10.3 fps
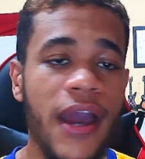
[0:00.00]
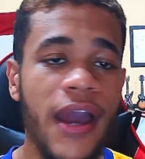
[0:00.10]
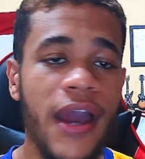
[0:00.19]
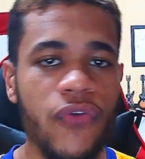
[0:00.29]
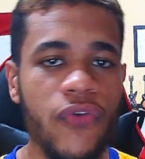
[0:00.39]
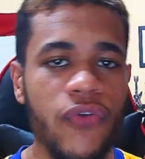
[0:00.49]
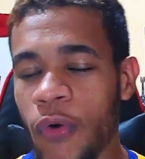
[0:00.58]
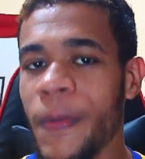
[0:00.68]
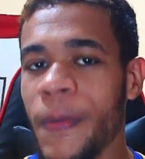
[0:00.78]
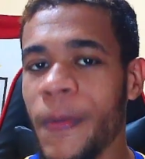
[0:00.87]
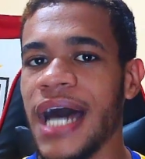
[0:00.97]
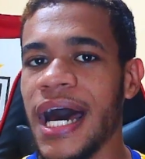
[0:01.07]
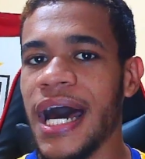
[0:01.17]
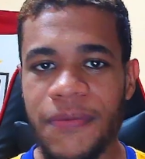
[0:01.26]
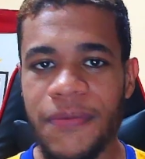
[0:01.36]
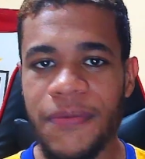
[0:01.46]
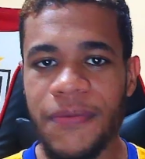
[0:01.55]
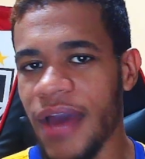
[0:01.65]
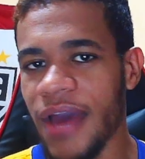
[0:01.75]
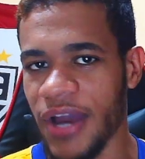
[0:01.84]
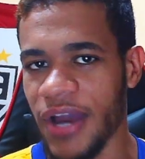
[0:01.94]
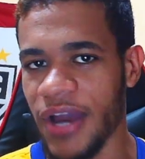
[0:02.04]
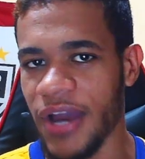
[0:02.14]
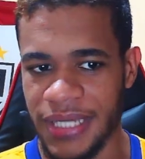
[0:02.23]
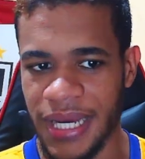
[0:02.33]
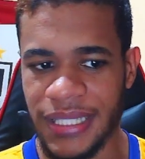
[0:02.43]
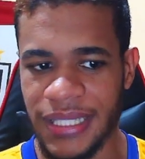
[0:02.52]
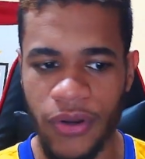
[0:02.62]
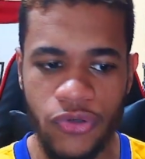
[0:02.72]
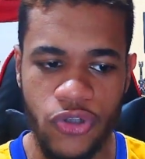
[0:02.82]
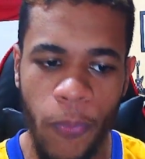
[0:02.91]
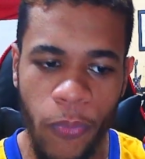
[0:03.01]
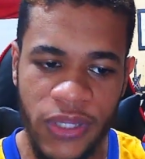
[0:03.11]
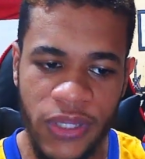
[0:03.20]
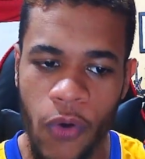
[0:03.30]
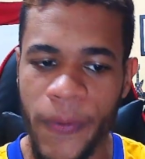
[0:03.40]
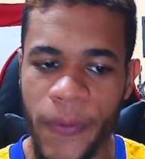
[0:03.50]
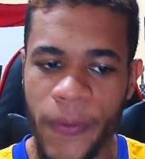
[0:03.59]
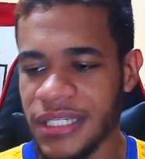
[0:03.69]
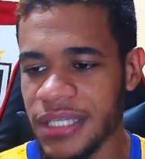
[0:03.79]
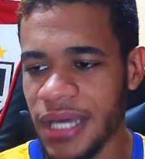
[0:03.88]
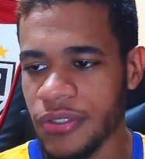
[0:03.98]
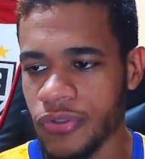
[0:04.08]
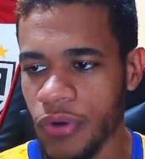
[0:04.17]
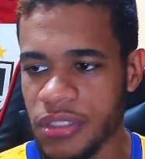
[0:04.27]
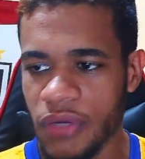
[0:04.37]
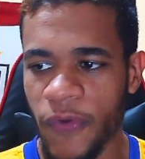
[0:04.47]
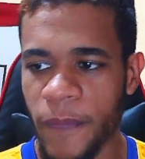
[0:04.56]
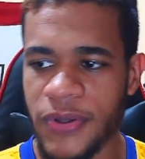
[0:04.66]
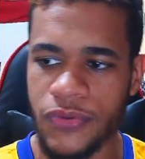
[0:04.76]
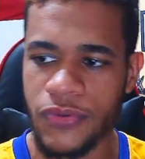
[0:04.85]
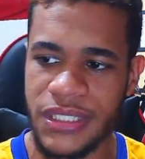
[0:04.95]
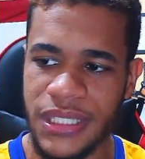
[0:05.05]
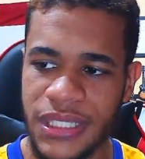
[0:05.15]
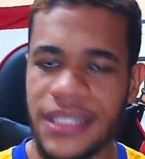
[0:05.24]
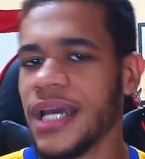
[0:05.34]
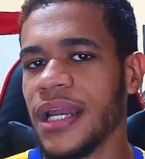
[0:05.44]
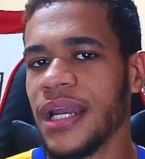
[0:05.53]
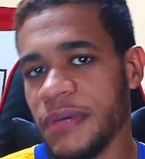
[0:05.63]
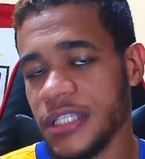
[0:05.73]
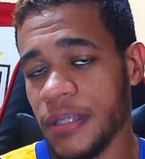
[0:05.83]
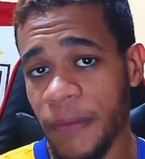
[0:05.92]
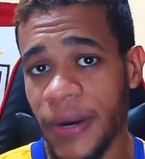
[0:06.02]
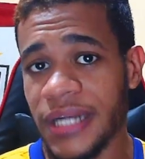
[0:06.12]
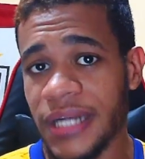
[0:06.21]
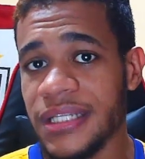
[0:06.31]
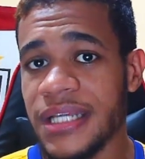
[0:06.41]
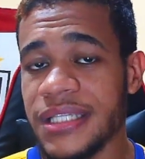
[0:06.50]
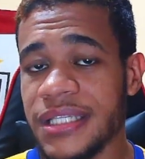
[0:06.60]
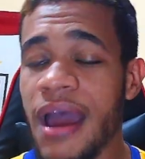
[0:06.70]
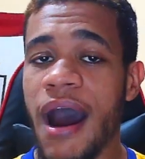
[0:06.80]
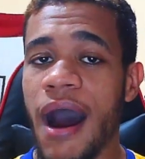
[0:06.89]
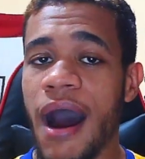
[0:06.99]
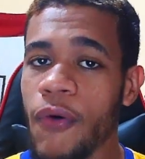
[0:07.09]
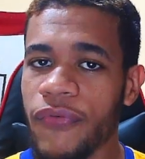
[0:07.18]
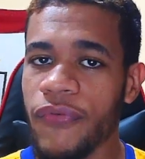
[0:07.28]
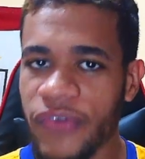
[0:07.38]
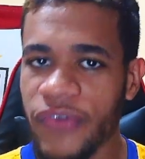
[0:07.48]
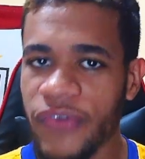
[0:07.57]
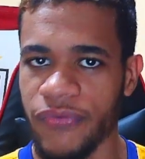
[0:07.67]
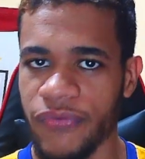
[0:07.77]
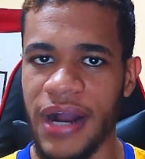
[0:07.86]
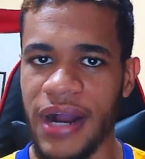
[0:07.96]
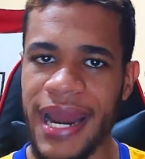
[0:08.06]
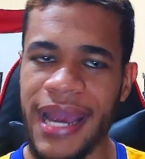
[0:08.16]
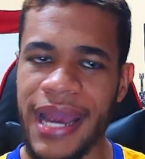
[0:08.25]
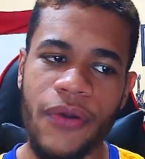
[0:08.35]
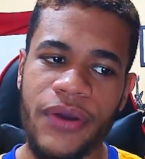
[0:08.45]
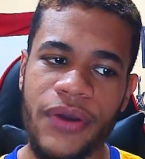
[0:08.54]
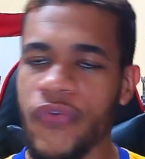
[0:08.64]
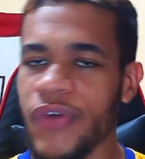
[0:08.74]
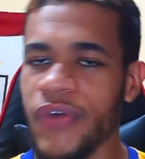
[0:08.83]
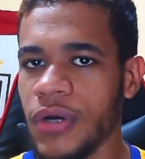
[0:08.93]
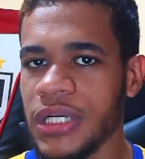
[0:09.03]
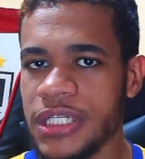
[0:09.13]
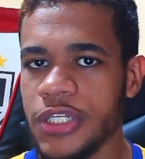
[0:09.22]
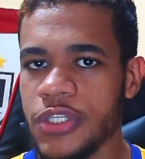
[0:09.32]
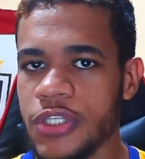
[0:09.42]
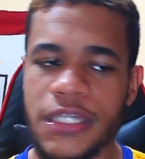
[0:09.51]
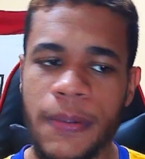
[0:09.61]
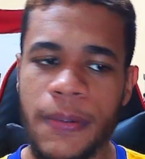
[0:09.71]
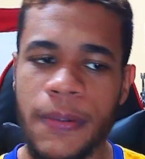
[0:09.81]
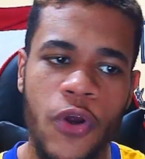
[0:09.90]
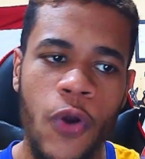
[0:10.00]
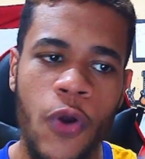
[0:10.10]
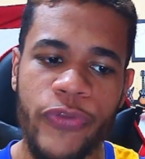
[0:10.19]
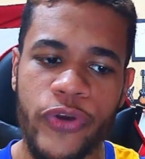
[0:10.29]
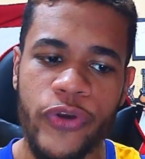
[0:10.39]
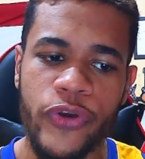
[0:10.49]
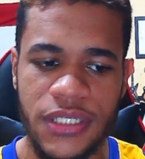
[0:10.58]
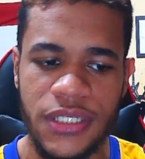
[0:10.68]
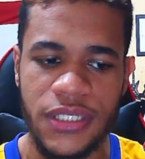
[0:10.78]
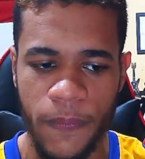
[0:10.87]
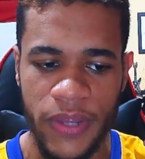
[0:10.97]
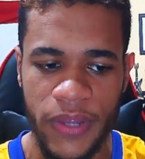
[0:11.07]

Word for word: e vão começar em breve, rapaziada. Não só poder acompanhar escalações, informações e lance a lance, mas também partidas ao vivo, cara. É claro que não vai só disso, mas também você pode acompanhar notícias sobre